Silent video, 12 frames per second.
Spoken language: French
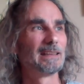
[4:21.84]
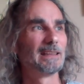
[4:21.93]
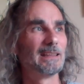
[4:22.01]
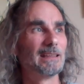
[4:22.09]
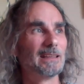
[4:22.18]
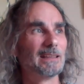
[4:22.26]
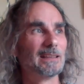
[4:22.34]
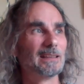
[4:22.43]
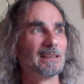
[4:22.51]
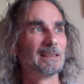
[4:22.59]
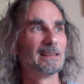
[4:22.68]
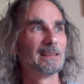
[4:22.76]

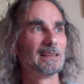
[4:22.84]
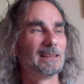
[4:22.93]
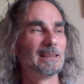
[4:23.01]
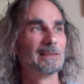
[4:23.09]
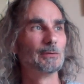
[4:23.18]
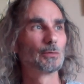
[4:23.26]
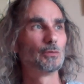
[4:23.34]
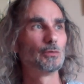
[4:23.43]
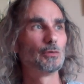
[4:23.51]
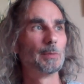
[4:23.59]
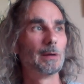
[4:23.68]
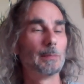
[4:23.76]
Et, du
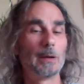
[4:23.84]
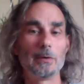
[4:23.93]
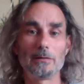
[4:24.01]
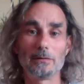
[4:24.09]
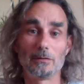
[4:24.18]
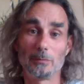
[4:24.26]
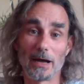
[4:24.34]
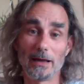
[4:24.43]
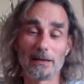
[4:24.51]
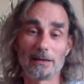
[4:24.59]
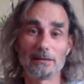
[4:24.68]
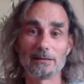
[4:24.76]
coup, bah, maman, euh,
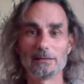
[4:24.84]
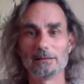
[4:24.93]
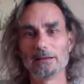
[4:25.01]
pareil, hein,